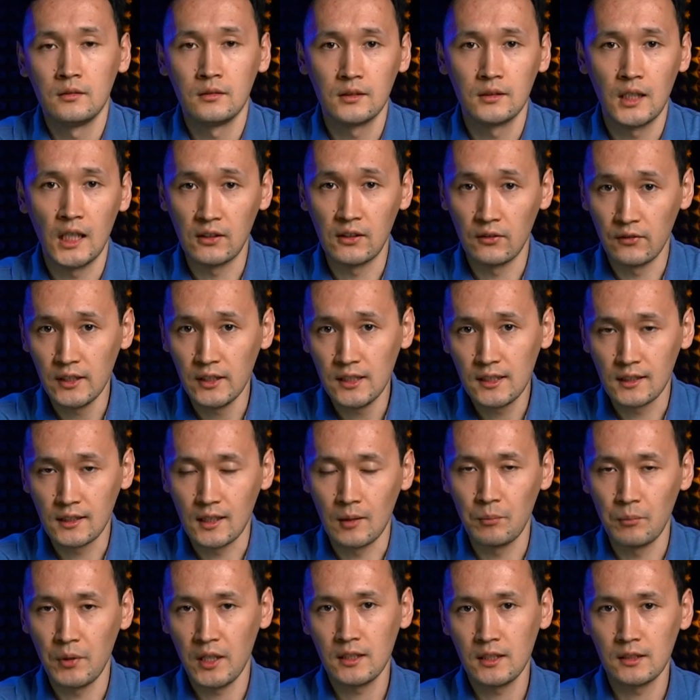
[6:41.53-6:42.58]
Как видите,
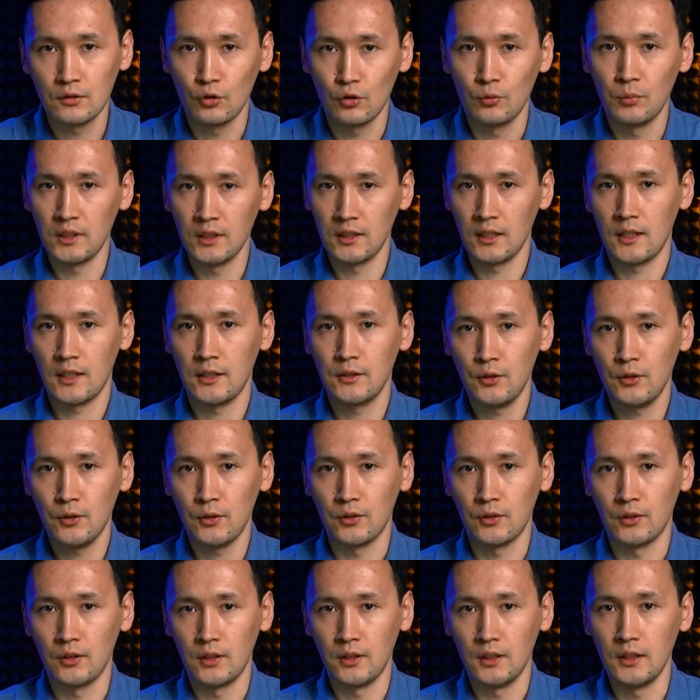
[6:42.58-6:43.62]
компания особо не
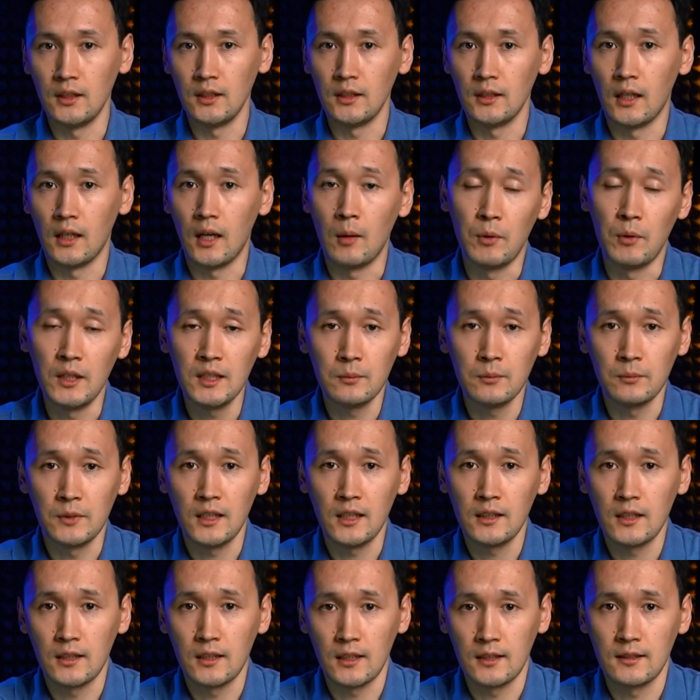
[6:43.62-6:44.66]
растет, и об этом я
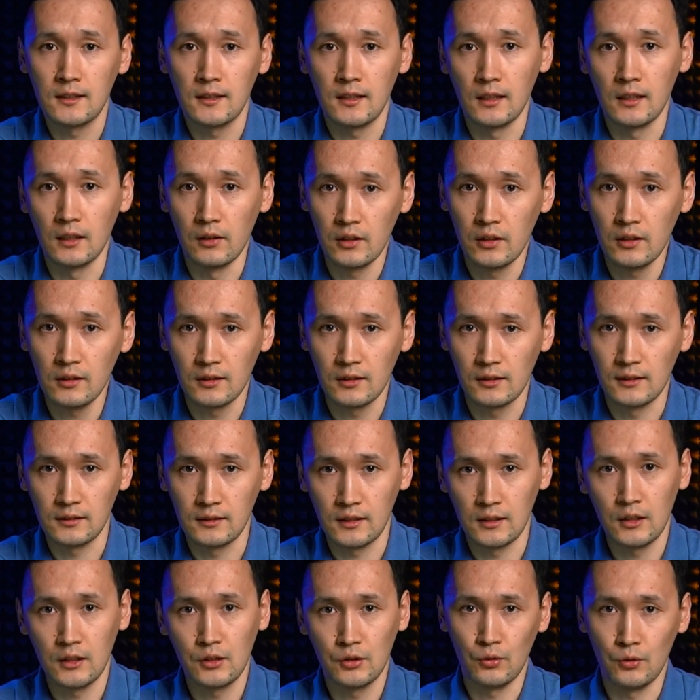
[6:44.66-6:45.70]
как раз таки говорил, когда
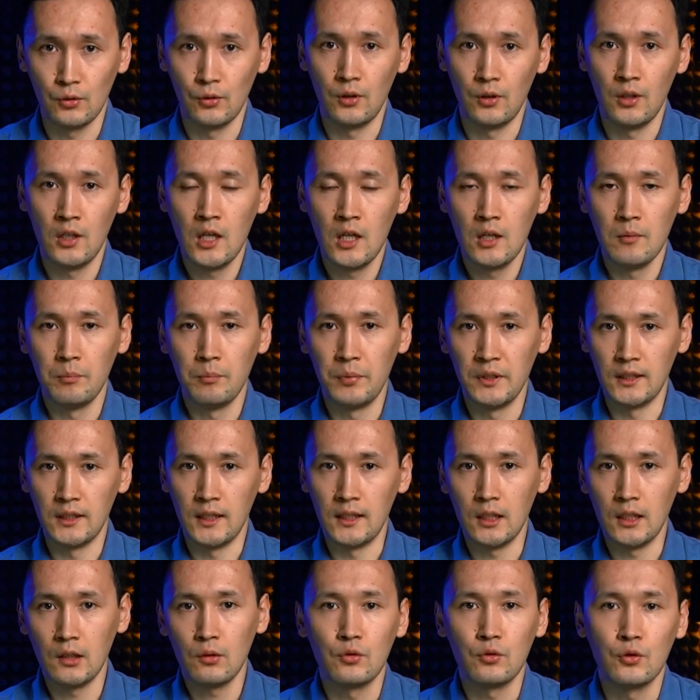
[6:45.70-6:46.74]
сказал, что ПНЕ
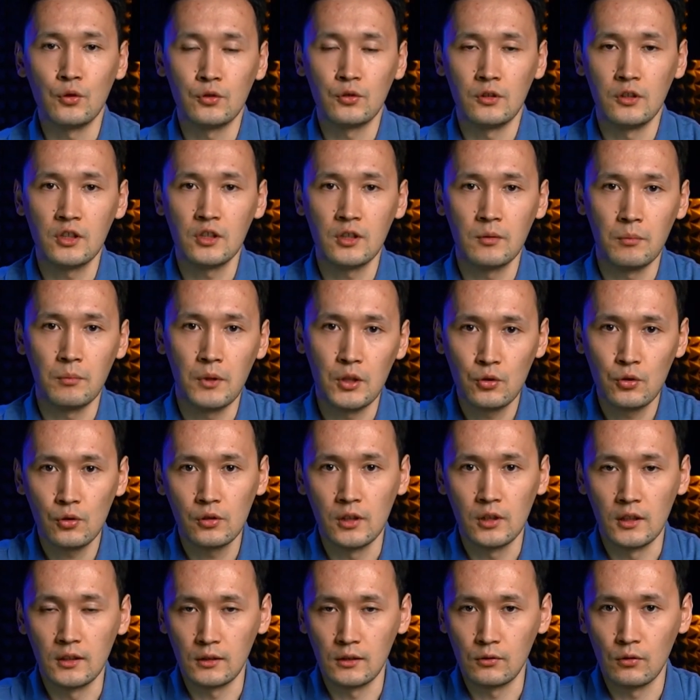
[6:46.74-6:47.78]
e у нее слишком большой
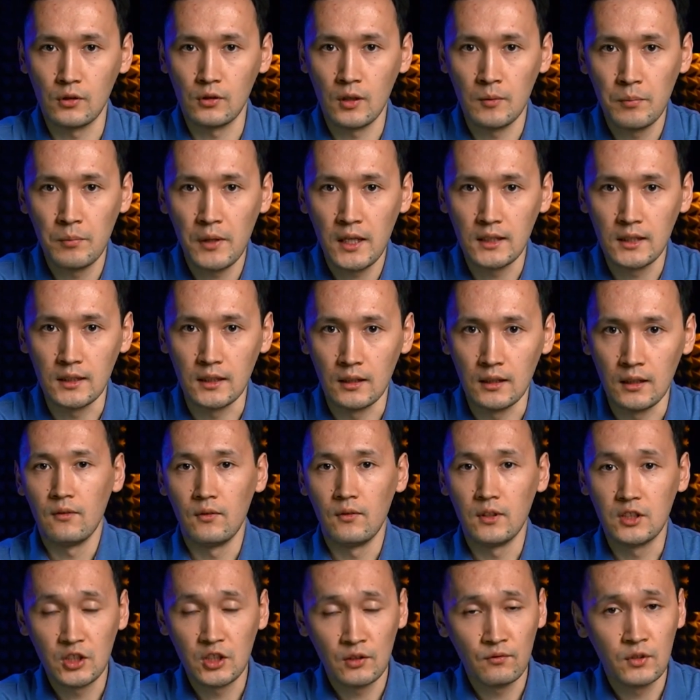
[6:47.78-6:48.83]
для такой компании.
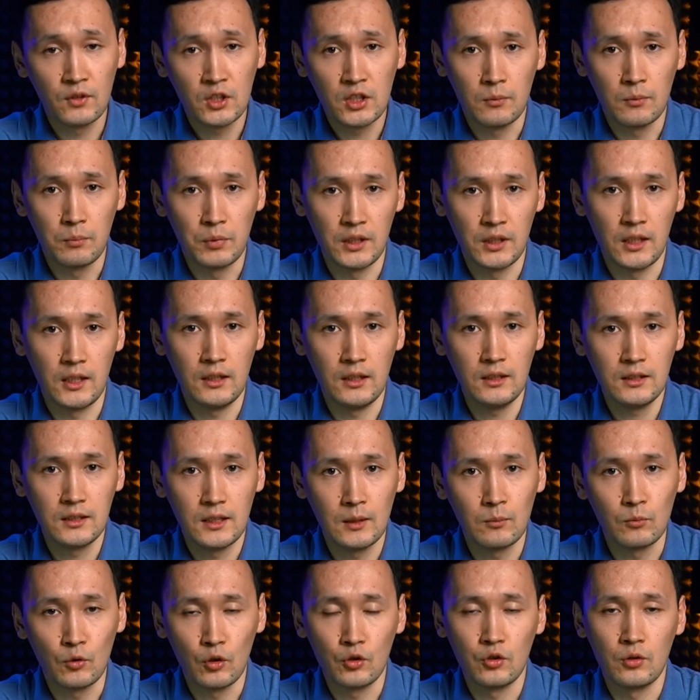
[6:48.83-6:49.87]
Ведь чем выше ПНЕ, e,
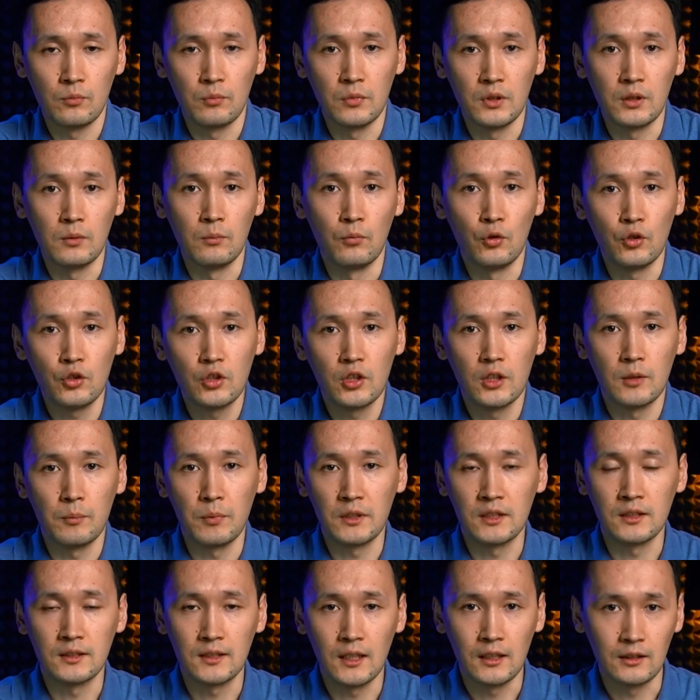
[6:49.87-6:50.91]
тем должен быть больше и
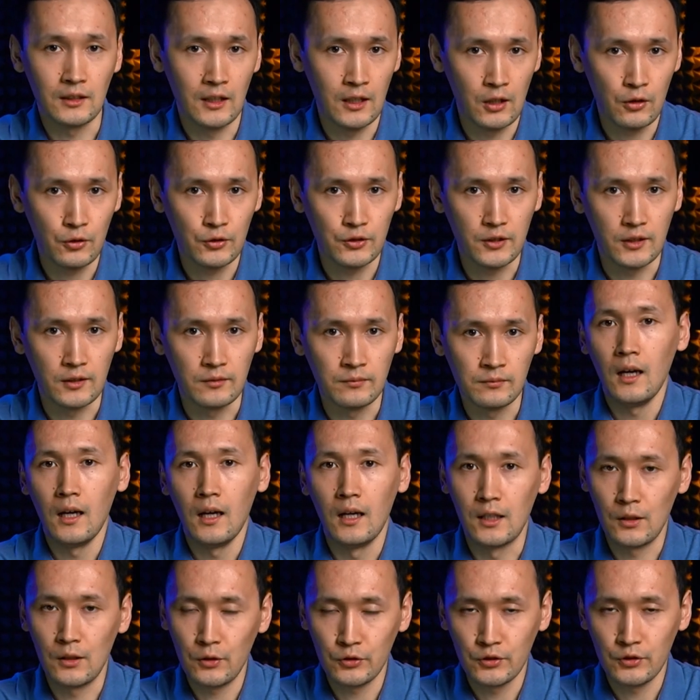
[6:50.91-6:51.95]
потенциал для роста.
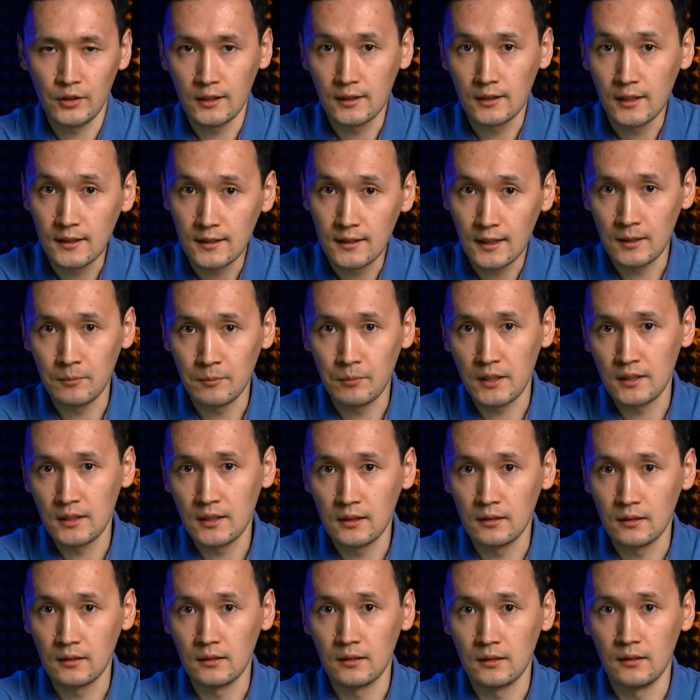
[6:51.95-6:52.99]
А рост на
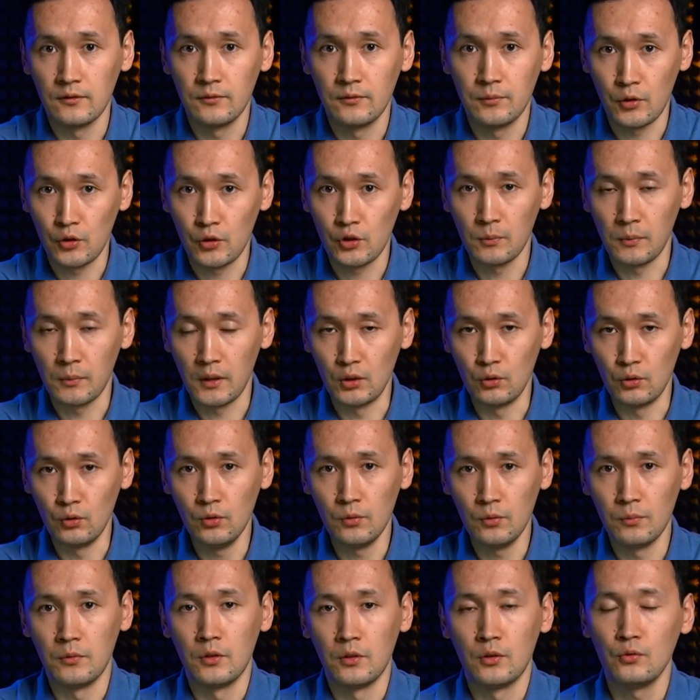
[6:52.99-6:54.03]
31% в прошлом
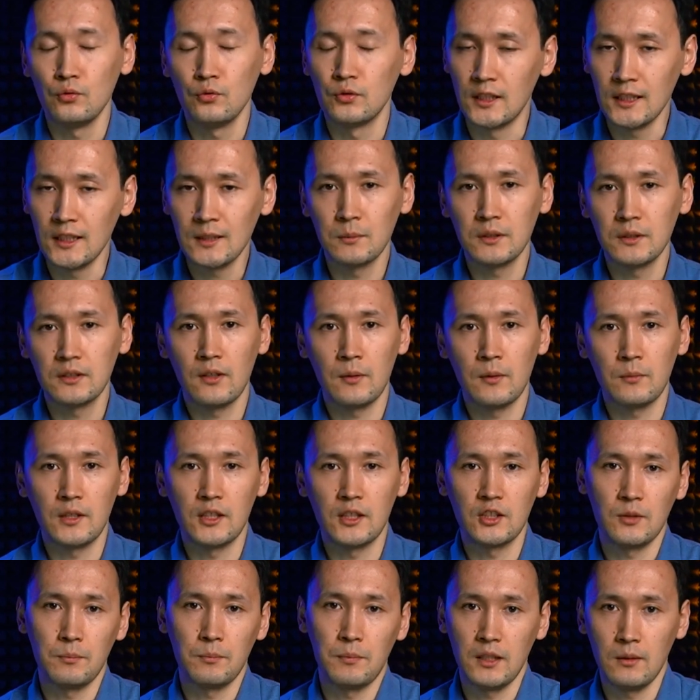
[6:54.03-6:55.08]
году, ну здесь мы с вами
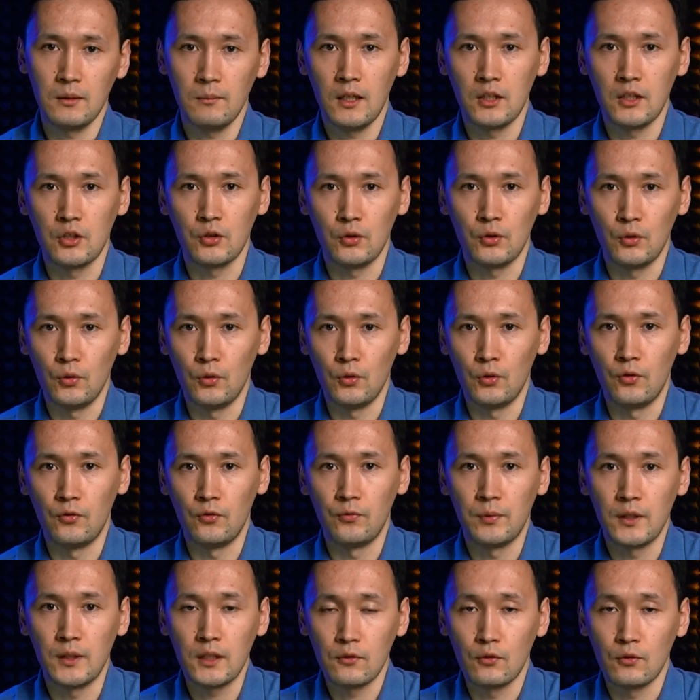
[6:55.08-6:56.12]
должны понимать, что в
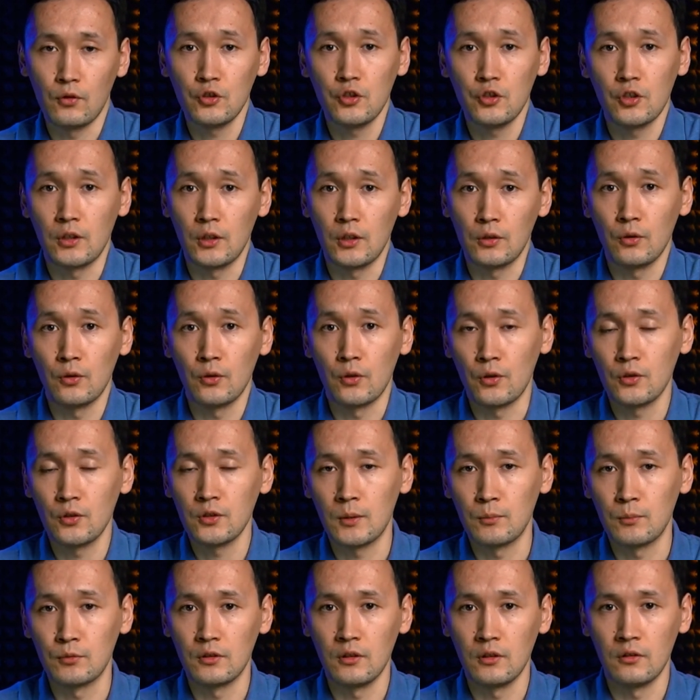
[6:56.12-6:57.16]
первую очередь такой рост
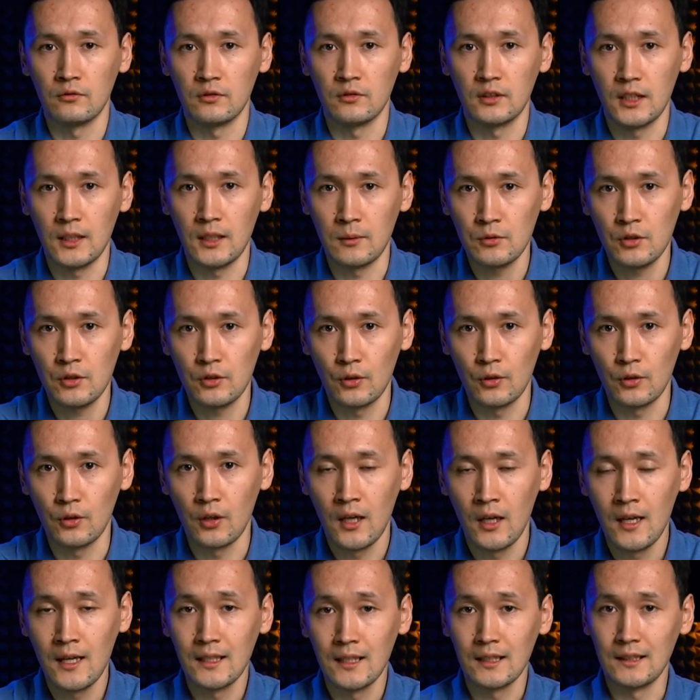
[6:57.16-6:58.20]
обусловлен тем, что
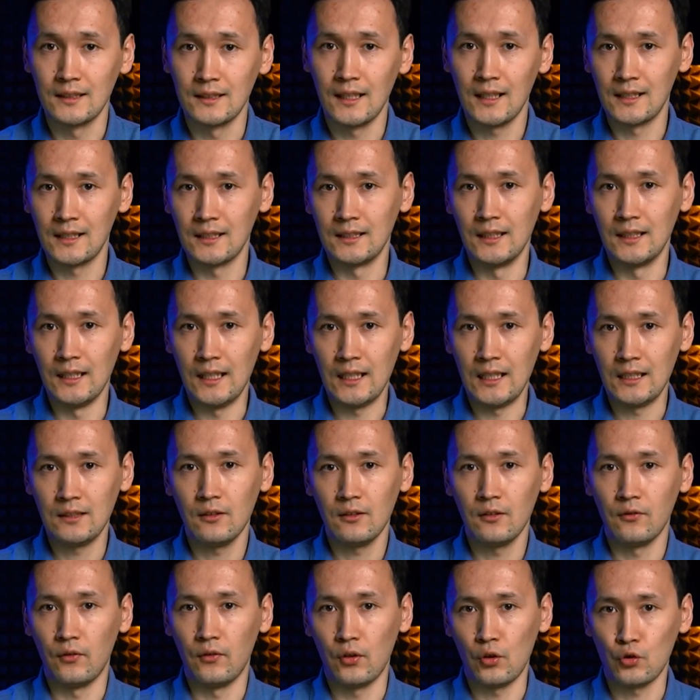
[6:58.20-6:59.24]
за год до
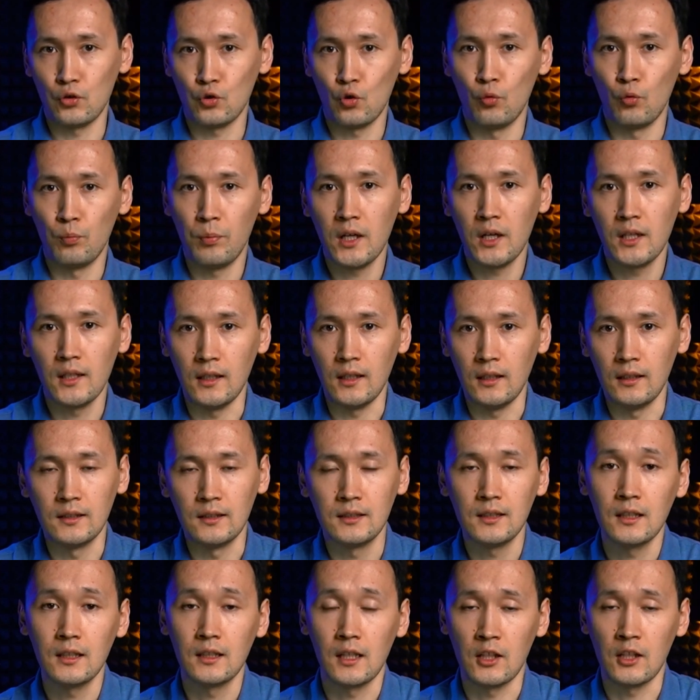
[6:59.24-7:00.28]
этого выручка упала
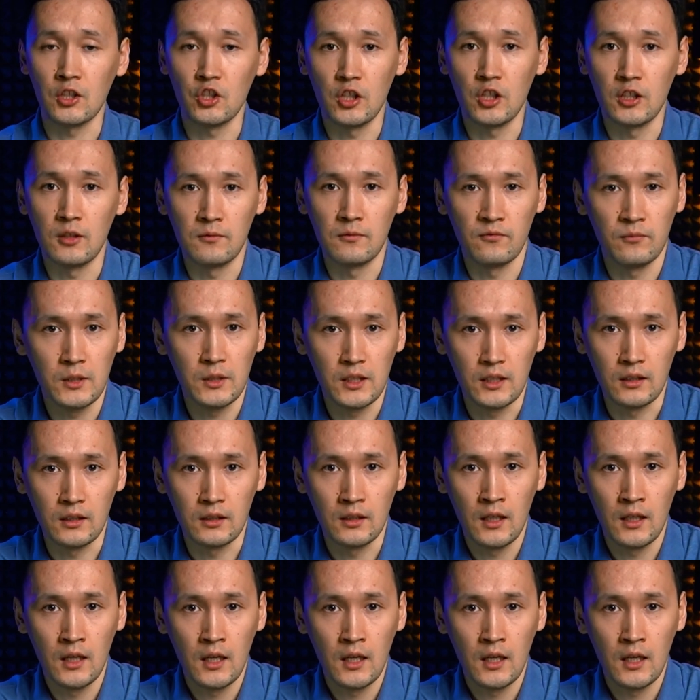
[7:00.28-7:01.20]
из-за ограничений в мире.